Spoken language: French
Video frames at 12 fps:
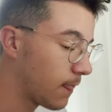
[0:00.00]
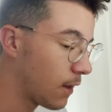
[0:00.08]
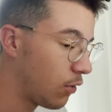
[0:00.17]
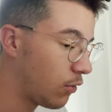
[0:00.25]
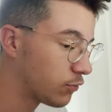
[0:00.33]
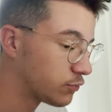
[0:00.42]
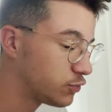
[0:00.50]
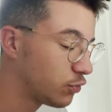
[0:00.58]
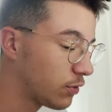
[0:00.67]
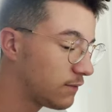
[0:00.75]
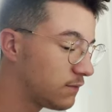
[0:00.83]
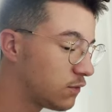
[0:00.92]
en,
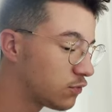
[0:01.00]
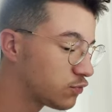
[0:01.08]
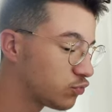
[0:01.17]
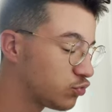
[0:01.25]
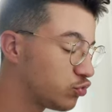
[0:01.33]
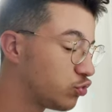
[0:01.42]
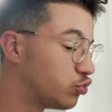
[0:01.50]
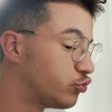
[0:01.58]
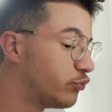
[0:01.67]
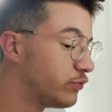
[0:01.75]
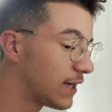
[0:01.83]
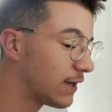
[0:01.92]
surévidence donc ce que je
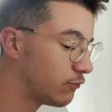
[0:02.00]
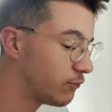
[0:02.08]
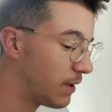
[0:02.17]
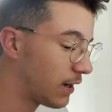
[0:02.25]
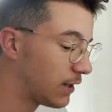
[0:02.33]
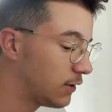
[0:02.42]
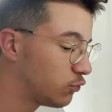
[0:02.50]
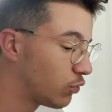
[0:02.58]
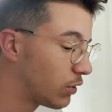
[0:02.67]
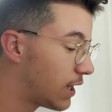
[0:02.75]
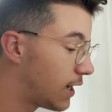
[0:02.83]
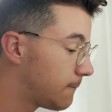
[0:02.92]
voudrais vous parler.
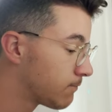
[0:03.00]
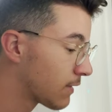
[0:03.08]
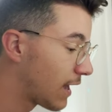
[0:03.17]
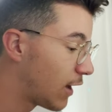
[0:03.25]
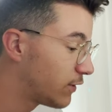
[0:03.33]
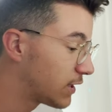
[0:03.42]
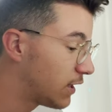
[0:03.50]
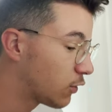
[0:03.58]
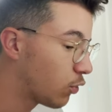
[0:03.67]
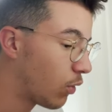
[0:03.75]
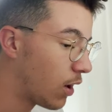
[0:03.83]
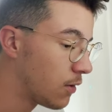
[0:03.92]
Donc là, avec la
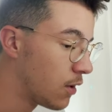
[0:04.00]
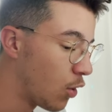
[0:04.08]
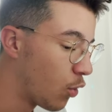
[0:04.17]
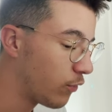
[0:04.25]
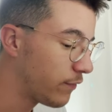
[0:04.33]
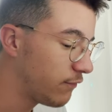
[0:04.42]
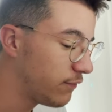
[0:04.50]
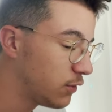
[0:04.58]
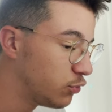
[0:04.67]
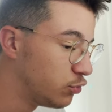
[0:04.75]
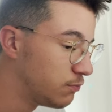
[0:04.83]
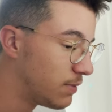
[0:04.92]
croix, on
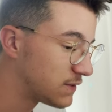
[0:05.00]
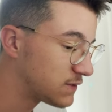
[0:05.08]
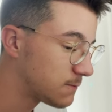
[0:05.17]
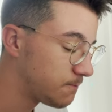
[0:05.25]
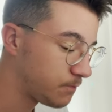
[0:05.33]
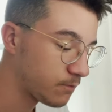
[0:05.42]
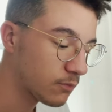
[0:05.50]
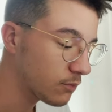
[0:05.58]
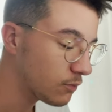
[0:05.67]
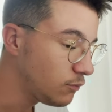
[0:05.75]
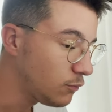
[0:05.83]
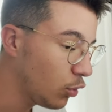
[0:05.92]
avait une baisse.
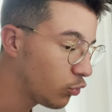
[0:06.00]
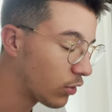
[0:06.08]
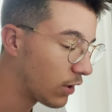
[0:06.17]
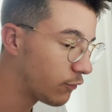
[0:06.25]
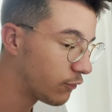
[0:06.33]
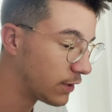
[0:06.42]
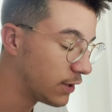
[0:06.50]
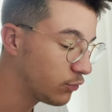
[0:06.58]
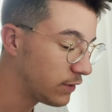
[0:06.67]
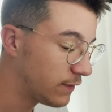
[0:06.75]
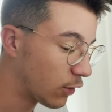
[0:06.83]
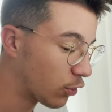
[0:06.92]
Donc là, vous voyez,
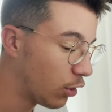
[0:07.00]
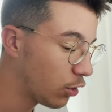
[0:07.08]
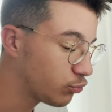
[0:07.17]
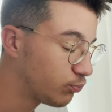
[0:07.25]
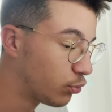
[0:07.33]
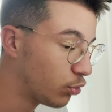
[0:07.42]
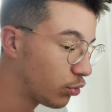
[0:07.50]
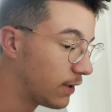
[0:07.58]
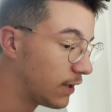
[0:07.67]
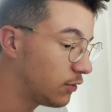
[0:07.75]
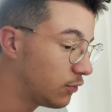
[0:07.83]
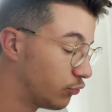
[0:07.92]
on est d'accord pour
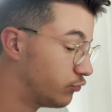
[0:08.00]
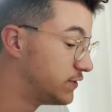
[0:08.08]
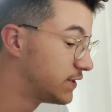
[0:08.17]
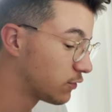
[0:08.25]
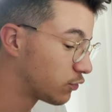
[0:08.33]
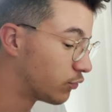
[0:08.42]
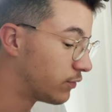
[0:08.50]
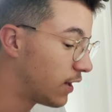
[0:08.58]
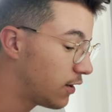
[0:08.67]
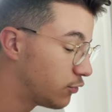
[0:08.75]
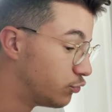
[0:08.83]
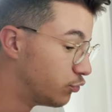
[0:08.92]
ben, dire qu'on
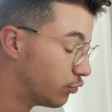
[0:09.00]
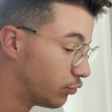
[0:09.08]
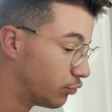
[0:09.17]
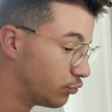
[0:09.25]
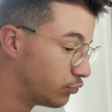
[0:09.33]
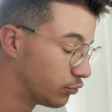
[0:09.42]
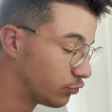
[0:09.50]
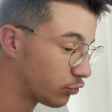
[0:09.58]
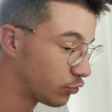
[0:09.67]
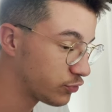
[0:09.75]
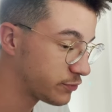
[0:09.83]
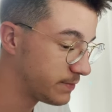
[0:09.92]
a une, une,
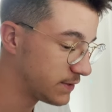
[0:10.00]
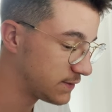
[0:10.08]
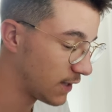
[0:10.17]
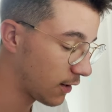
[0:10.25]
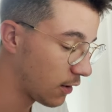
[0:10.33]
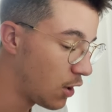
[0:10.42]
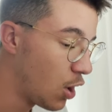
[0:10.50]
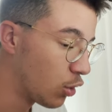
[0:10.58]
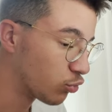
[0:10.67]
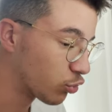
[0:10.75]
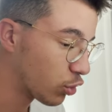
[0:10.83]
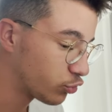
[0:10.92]
tendance baissière.
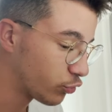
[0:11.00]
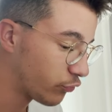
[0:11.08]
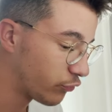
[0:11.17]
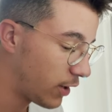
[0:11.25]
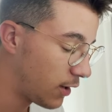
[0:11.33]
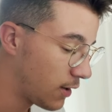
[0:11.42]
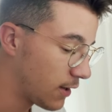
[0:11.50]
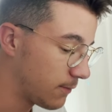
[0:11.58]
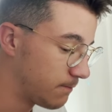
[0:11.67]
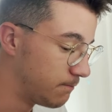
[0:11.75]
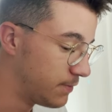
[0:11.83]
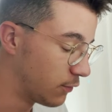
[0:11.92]
Donc quand on va
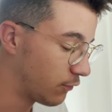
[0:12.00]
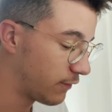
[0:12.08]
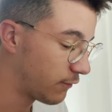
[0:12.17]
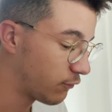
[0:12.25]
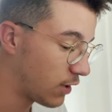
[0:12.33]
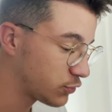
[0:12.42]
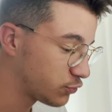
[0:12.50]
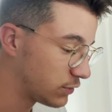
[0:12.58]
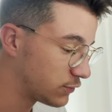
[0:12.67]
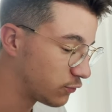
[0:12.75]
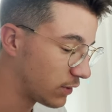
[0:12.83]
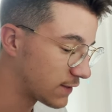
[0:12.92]
on va voir sur
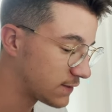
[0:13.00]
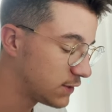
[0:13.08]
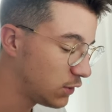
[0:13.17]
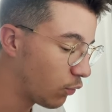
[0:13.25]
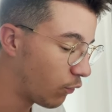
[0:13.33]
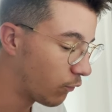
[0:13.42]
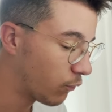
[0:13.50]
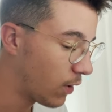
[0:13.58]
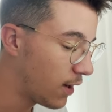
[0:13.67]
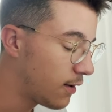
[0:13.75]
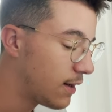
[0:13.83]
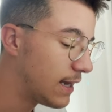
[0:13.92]
les stochastiques, on
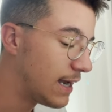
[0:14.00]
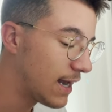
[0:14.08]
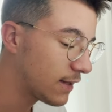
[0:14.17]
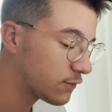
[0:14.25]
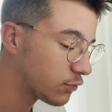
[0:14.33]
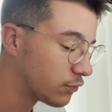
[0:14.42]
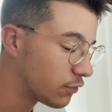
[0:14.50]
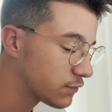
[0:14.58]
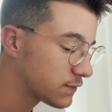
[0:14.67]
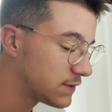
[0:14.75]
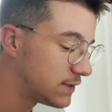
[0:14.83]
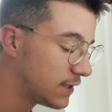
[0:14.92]
voit la
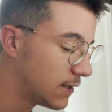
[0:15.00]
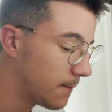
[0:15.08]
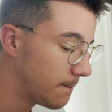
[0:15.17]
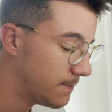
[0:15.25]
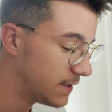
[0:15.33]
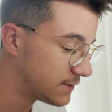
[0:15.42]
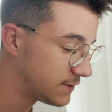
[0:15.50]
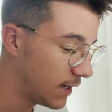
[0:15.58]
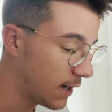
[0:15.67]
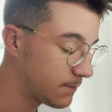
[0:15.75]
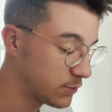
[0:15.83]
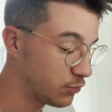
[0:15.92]
tendance qui est
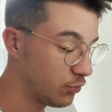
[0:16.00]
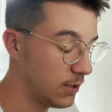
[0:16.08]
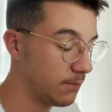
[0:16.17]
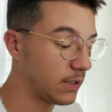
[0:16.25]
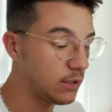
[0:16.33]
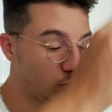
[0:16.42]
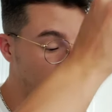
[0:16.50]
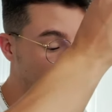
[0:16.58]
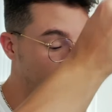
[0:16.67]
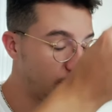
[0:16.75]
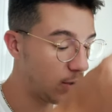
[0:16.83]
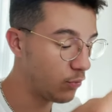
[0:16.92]
baissière parce que les prix
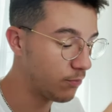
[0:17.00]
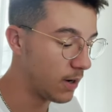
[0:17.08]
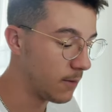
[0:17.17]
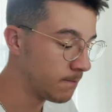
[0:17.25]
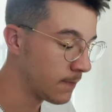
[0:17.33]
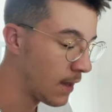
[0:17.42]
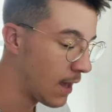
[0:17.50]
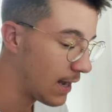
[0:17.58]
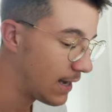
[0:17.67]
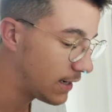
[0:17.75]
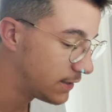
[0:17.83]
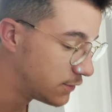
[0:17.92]
vont vers le bas.
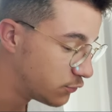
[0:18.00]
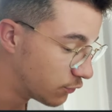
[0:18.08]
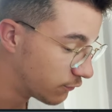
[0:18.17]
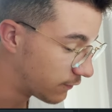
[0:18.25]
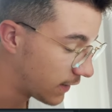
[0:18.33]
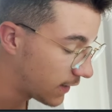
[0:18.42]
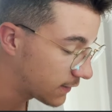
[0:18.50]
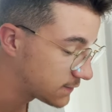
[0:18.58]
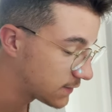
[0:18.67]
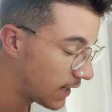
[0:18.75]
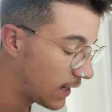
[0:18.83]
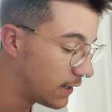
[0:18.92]
La ligne
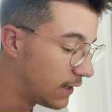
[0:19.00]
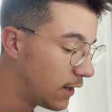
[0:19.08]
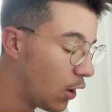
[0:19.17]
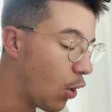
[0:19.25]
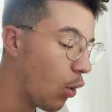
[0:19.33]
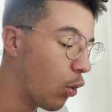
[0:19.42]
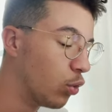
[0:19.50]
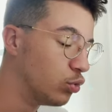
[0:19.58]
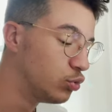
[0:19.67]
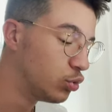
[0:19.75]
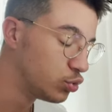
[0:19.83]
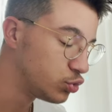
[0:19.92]
verte, elle est
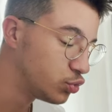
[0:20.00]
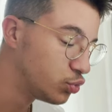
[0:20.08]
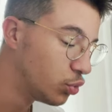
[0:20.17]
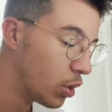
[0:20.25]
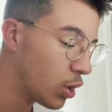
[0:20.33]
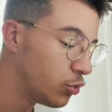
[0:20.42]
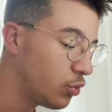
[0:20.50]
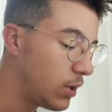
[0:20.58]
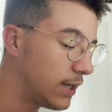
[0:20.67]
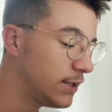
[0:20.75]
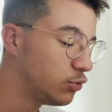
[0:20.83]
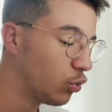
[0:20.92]
au-dessous de
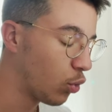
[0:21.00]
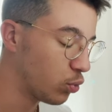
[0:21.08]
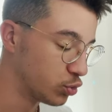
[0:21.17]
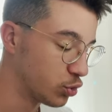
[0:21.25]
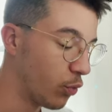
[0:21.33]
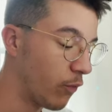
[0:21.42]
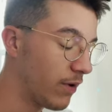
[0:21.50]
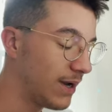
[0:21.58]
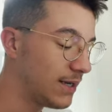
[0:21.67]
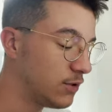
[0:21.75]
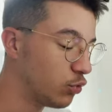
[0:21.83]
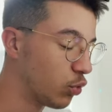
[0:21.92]
la ligne rouge. On voit
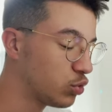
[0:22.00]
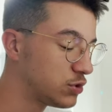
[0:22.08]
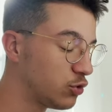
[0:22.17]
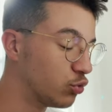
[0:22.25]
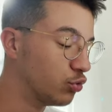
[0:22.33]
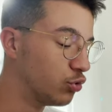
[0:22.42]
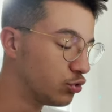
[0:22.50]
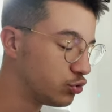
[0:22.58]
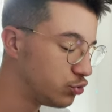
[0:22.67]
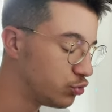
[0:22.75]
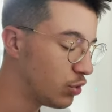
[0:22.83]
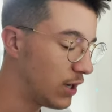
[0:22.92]
la ligne rouge est
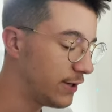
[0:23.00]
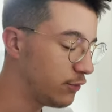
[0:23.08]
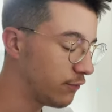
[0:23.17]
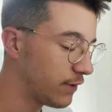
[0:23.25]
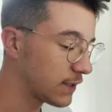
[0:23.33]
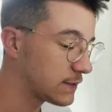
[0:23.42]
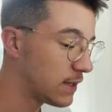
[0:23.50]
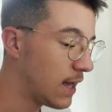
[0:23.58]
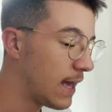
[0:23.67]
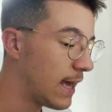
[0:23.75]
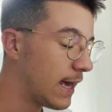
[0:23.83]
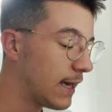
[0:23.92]
au-dessus de la ligne verte.
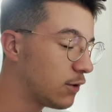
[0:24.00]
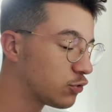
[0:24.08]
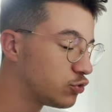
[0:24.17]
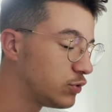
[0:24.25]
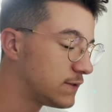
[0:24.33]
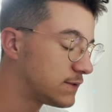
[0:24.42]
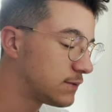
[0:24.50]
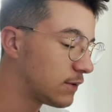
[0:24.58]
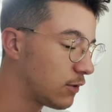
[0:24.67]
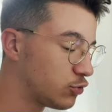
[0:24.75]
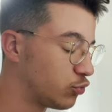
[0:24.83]
Et ensuite,